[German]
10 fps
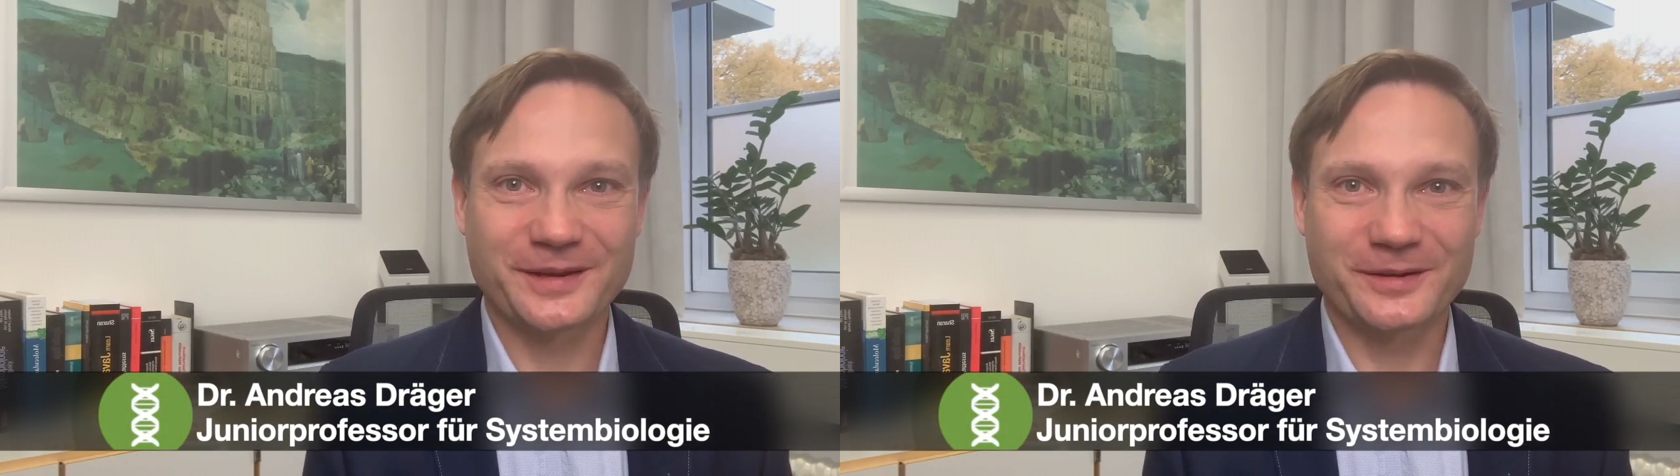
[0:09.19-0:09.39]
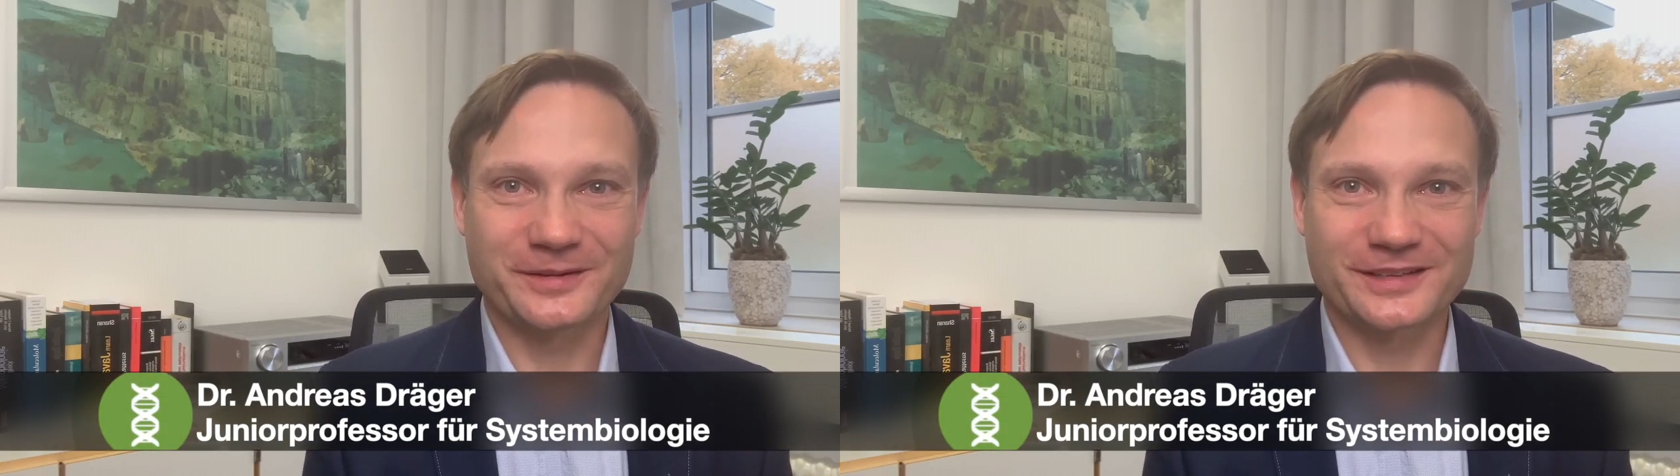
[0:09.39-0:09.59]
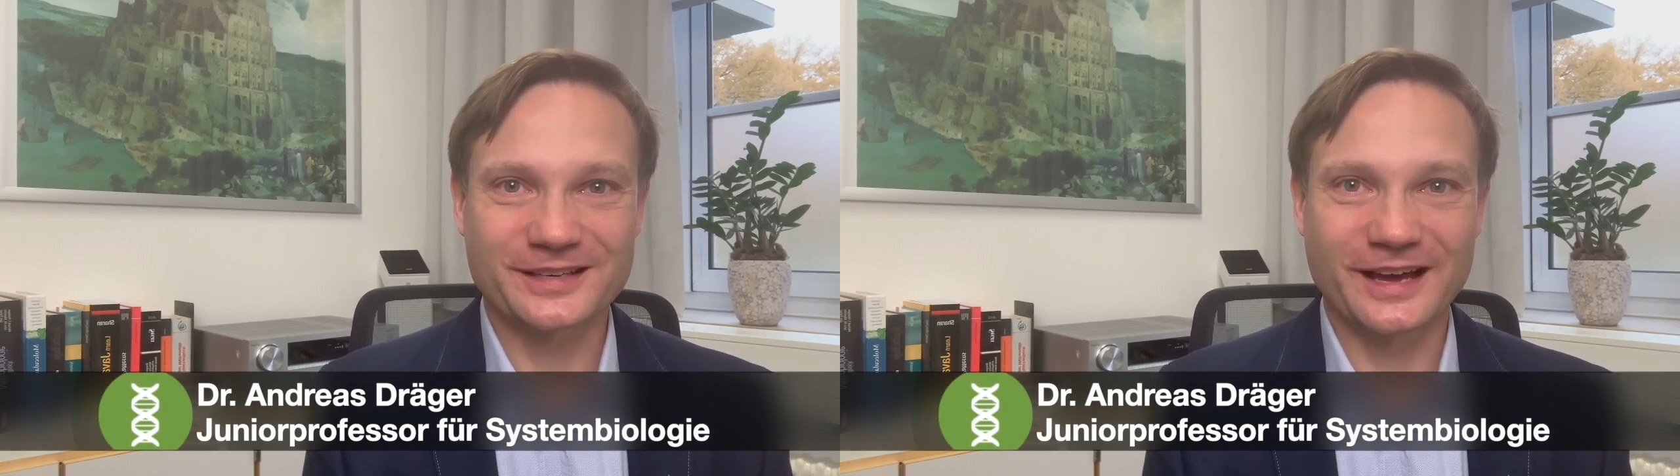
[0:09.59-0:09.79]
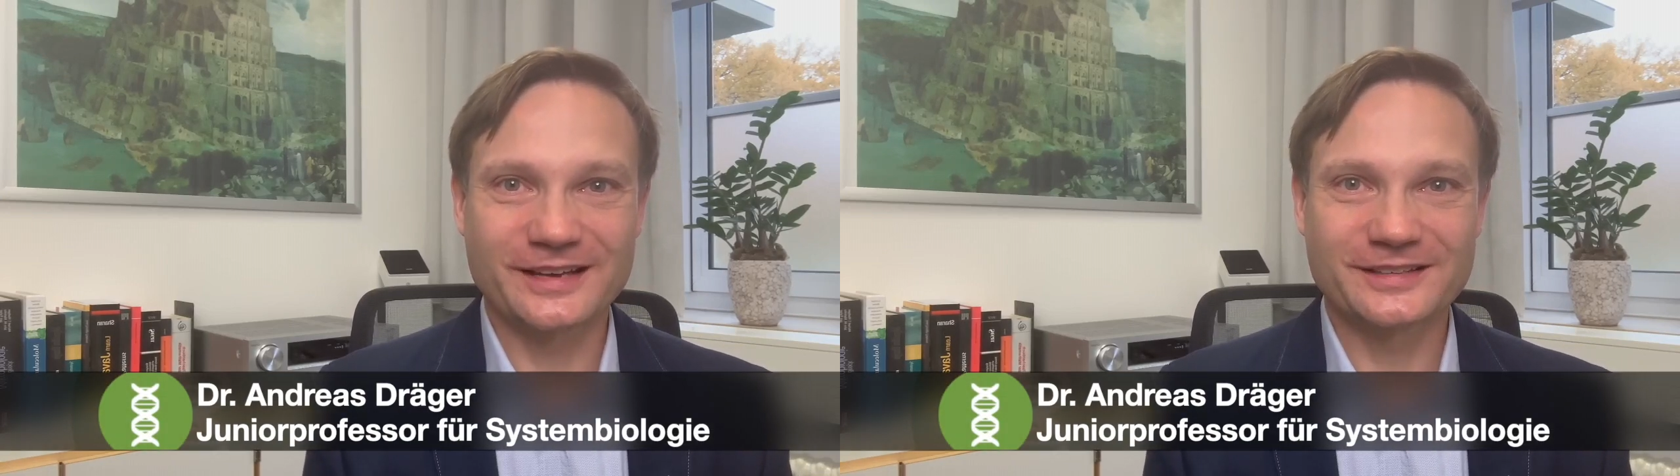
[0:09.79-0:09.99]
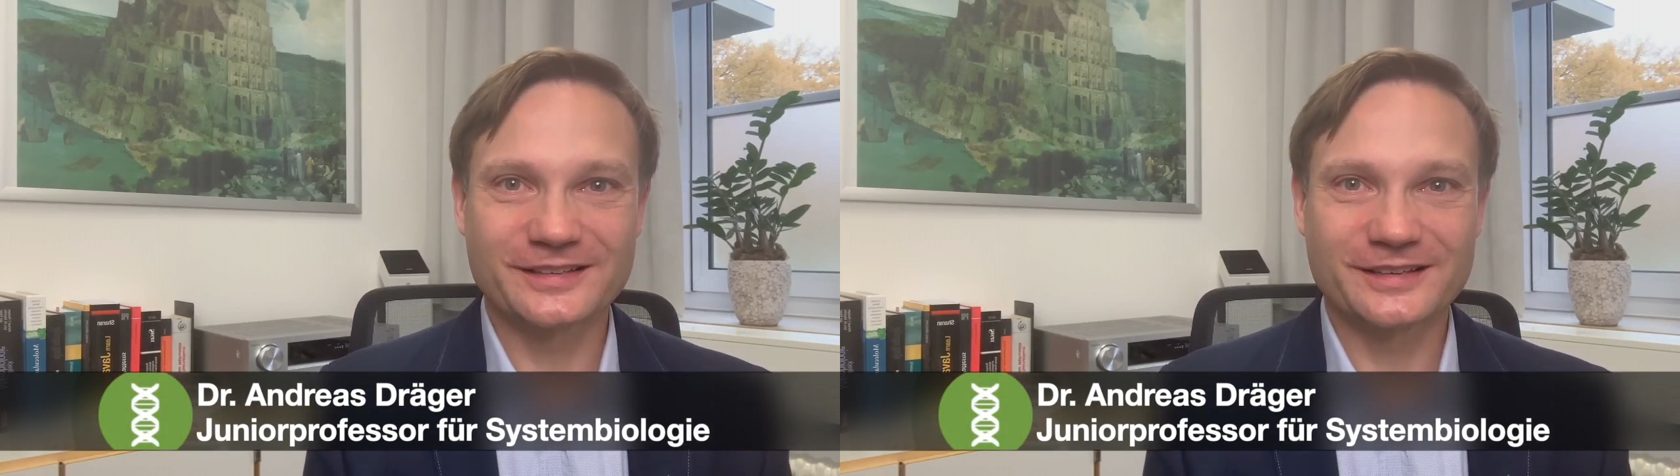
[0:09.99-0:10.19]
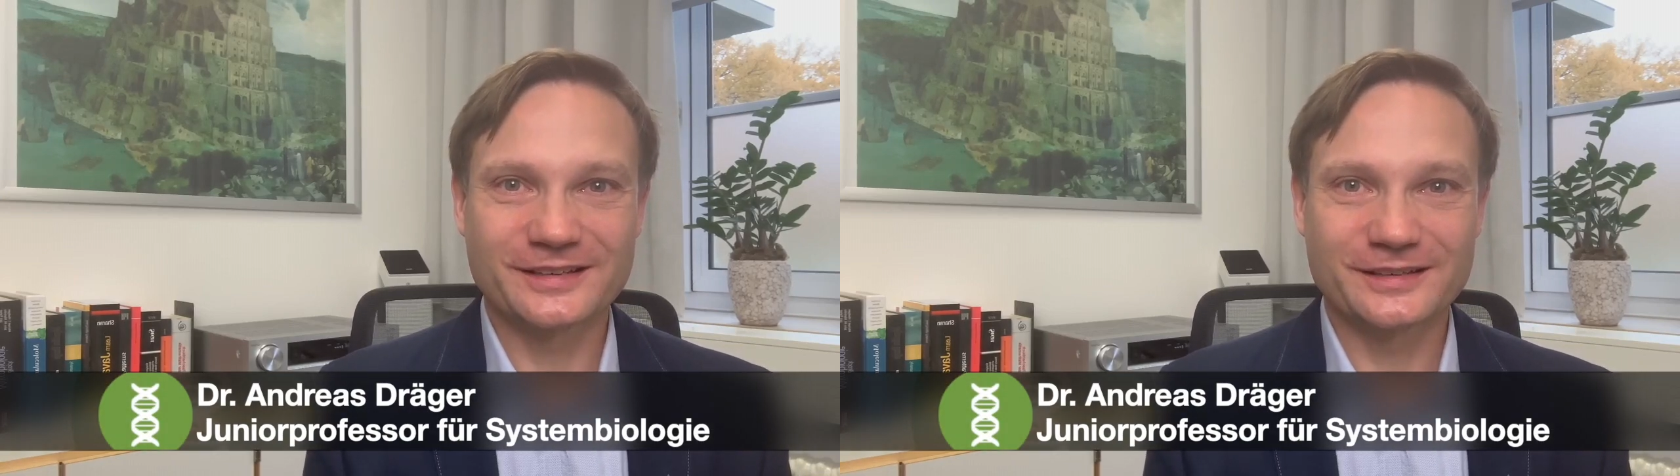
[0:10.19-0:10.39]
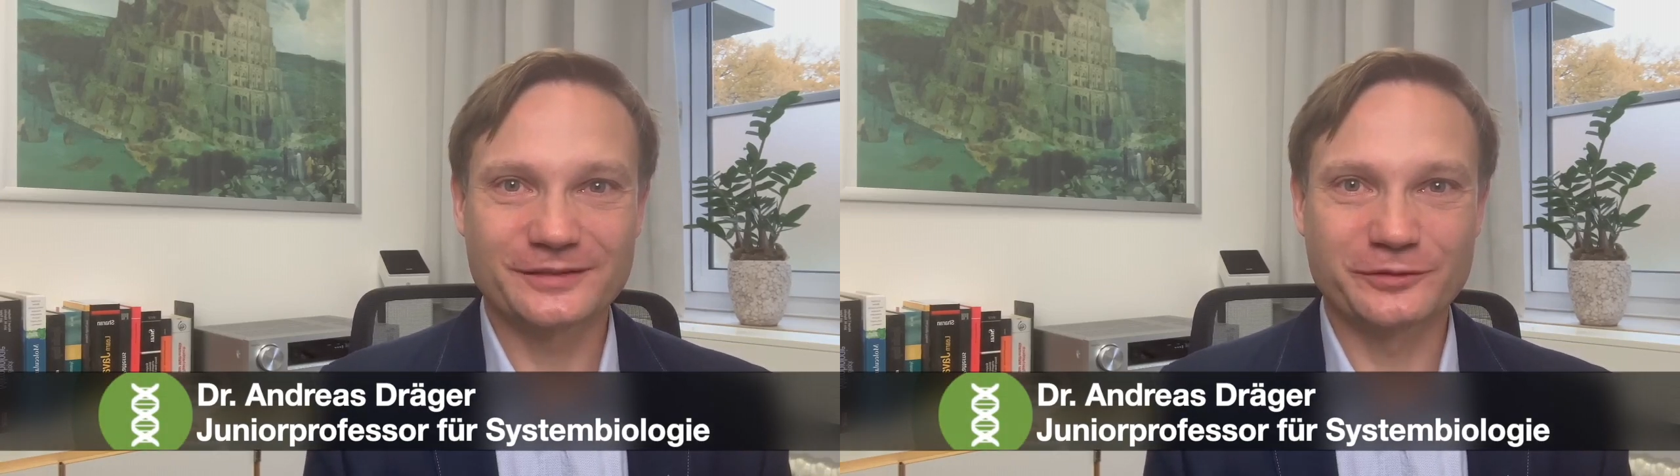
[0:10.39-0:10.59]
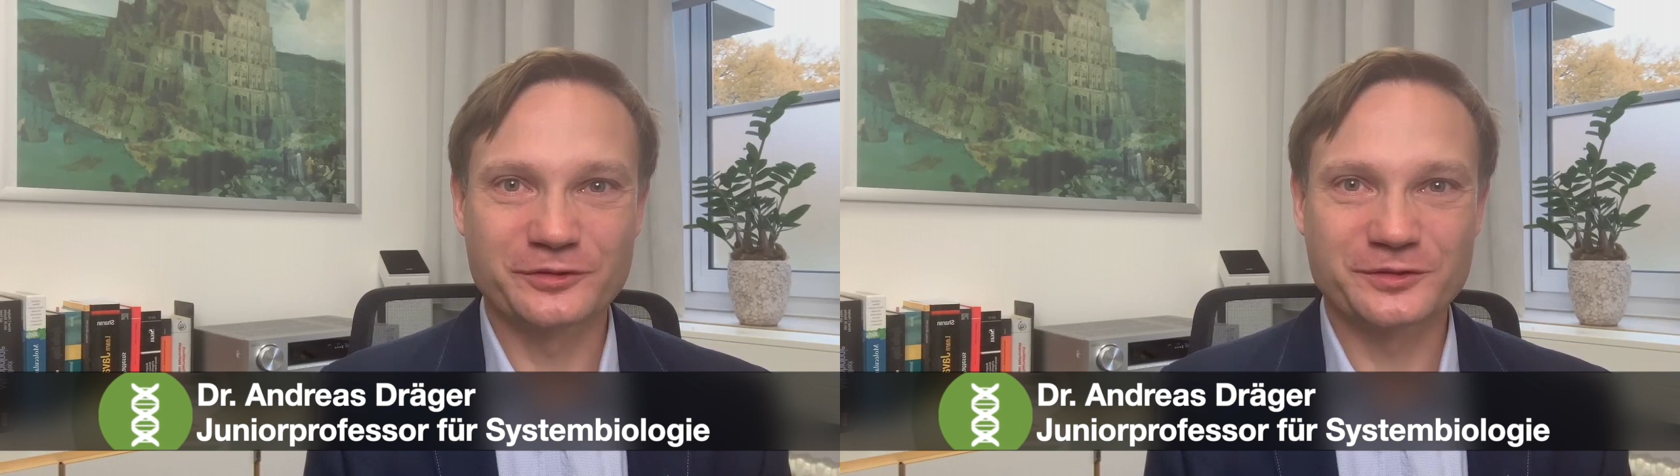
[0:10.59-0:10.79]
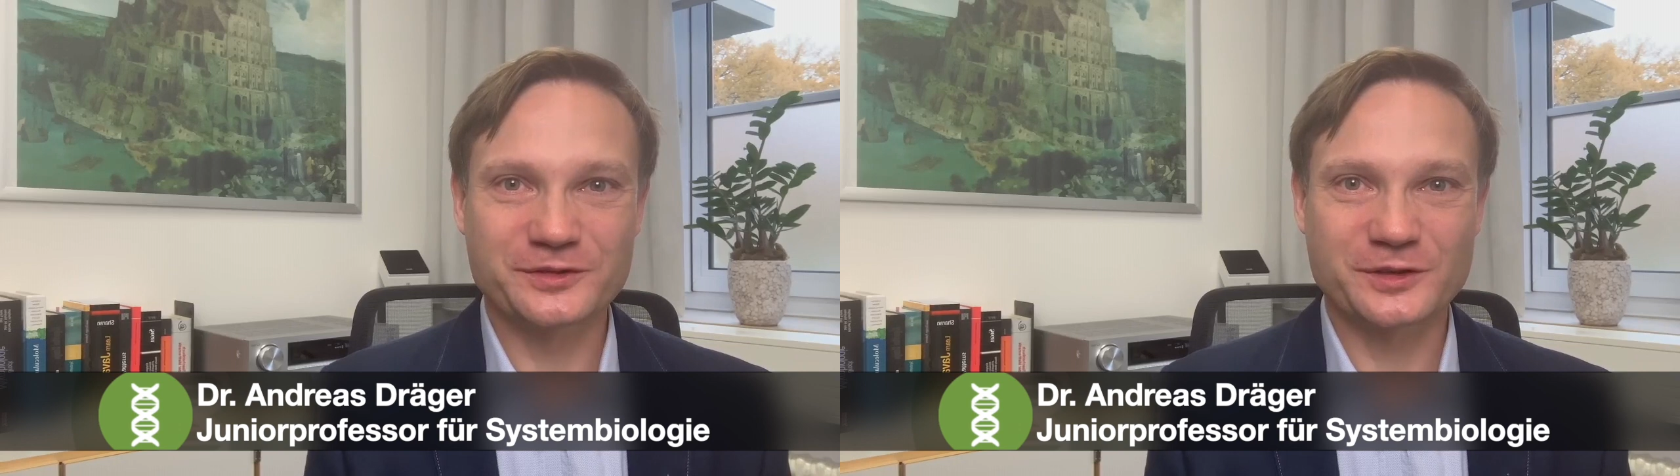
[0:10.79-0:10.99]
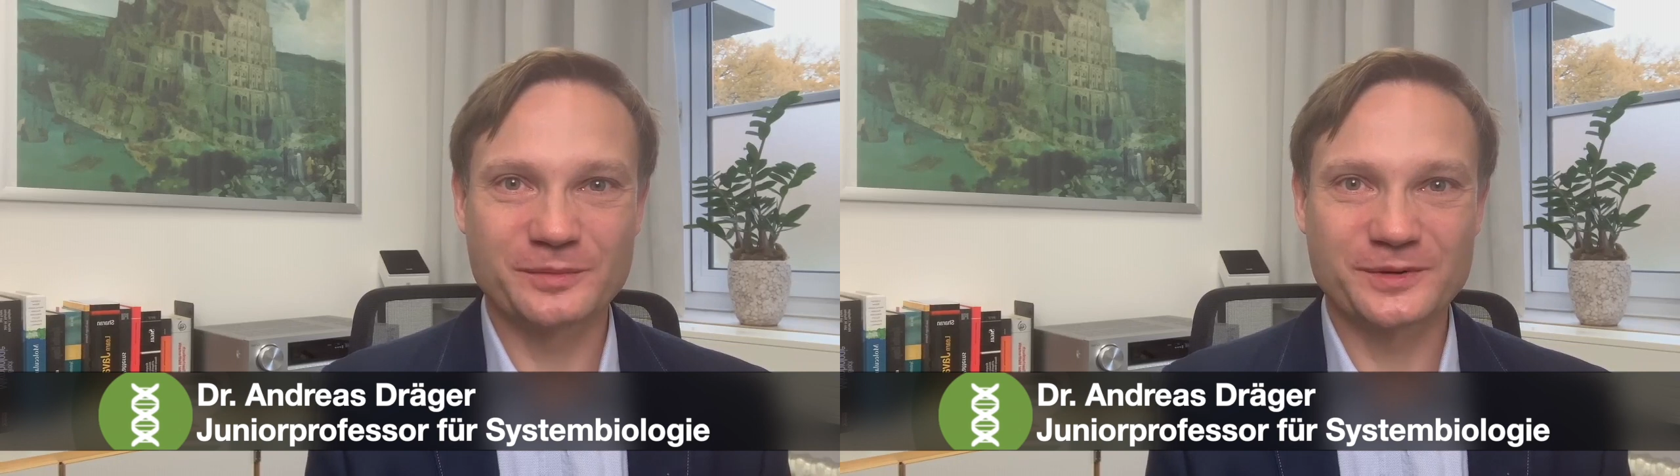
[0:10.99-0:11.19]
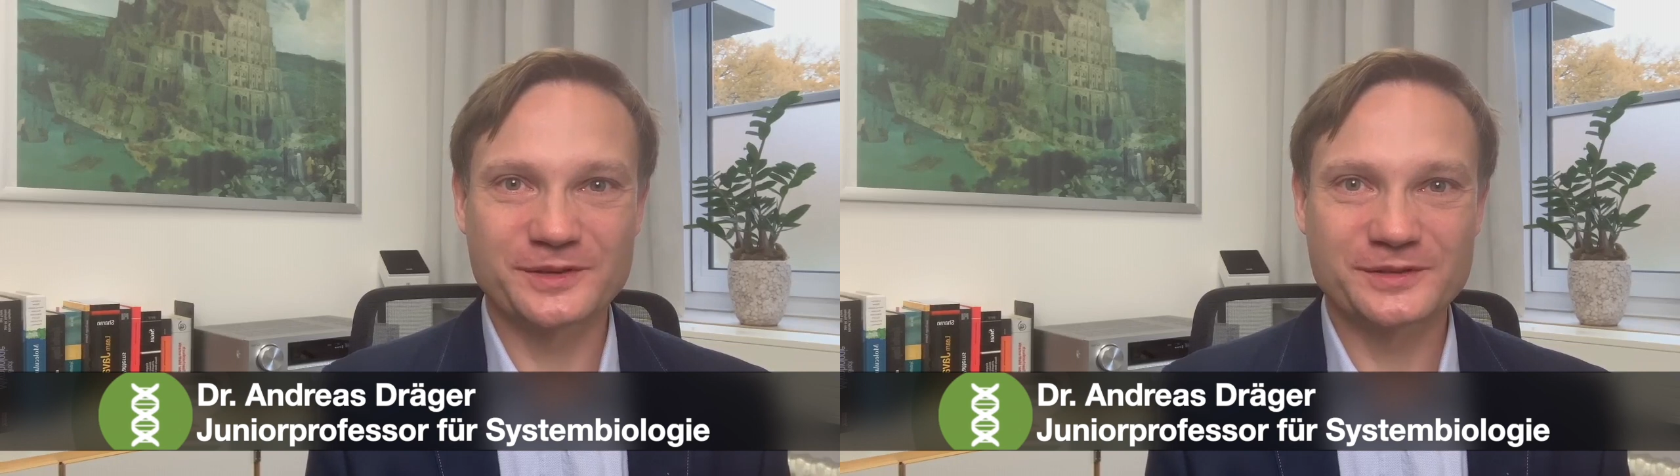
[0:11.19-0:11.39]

und ich leite die Forschungsgruppe